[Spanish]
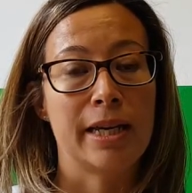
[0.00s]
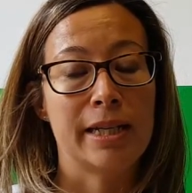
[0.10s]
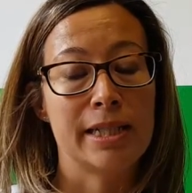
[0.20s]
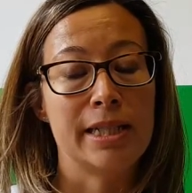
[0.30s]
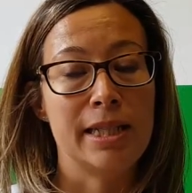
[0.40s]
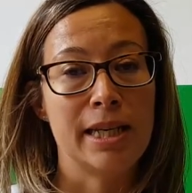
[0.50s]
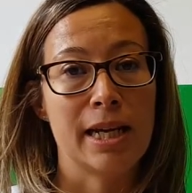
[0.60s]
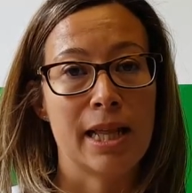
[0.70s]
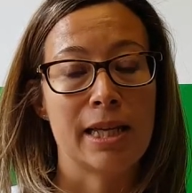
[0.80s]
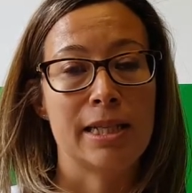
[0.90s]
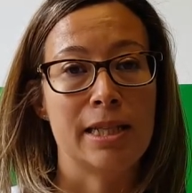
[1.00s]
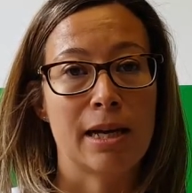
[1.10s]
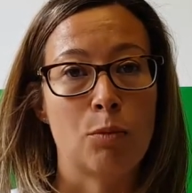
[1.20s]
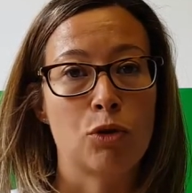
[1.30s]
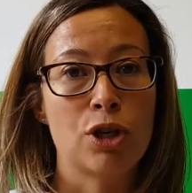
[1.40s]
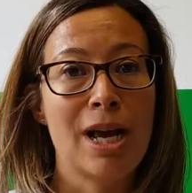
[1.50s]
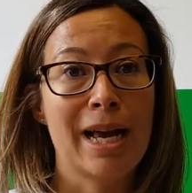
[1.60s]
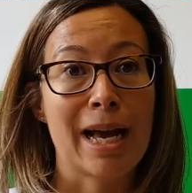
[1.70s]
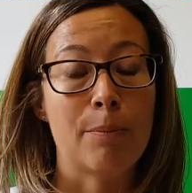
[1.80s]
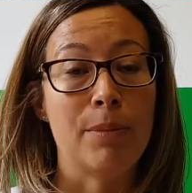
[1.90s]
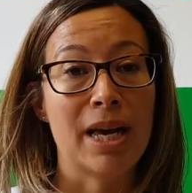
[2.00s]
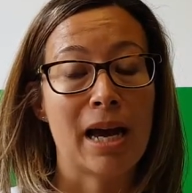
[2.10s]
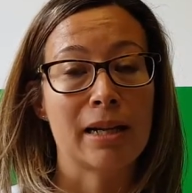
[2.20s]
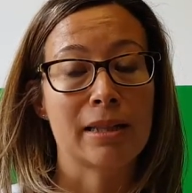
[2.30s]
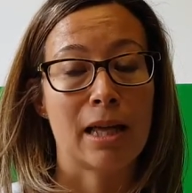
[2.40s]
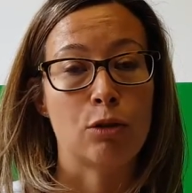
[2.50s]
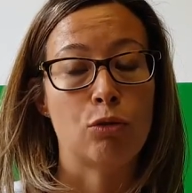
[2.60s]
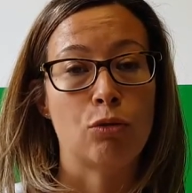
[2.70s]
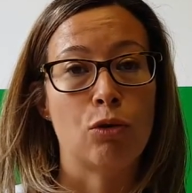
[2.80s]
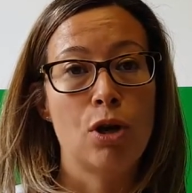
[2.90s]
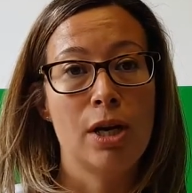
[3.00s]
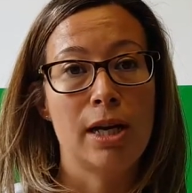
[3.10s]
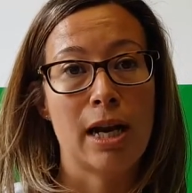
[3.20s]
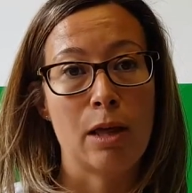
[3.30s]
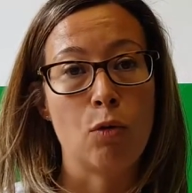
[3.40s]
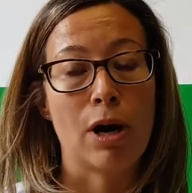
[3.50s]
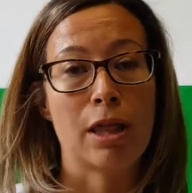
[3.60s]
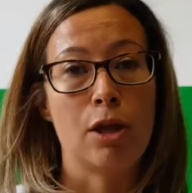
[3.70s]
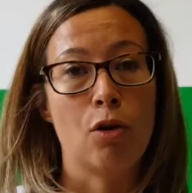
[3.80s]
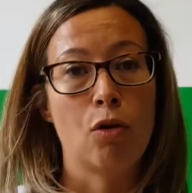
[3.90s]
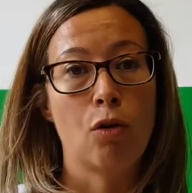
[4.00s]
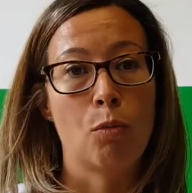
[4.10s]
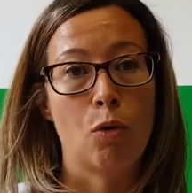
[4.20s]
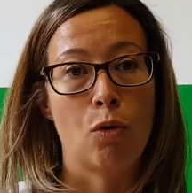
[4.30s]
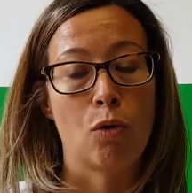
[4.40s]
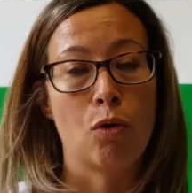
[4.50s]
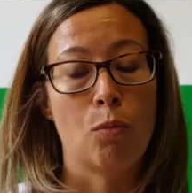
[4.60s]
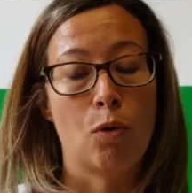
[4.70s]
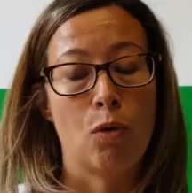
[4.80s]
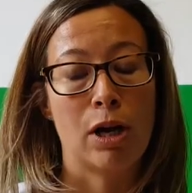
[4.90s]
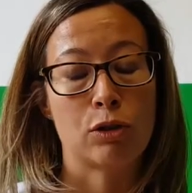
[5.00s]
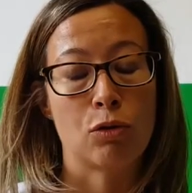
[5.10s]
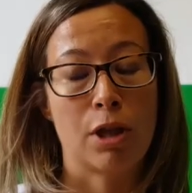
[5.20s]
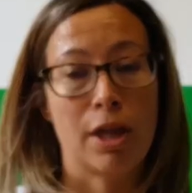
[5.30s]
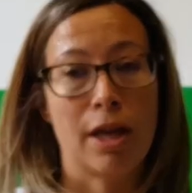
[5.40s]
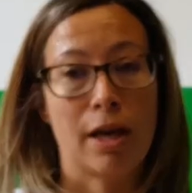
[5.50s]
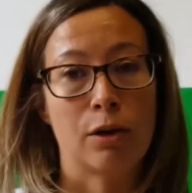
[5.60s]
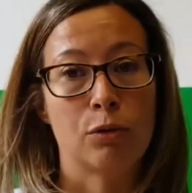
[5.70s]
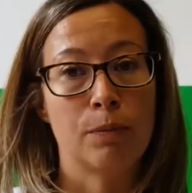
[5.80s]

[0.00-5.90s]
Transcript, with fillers: que, existe y que necesitamos cambiar tanto la educación como, la sociedad.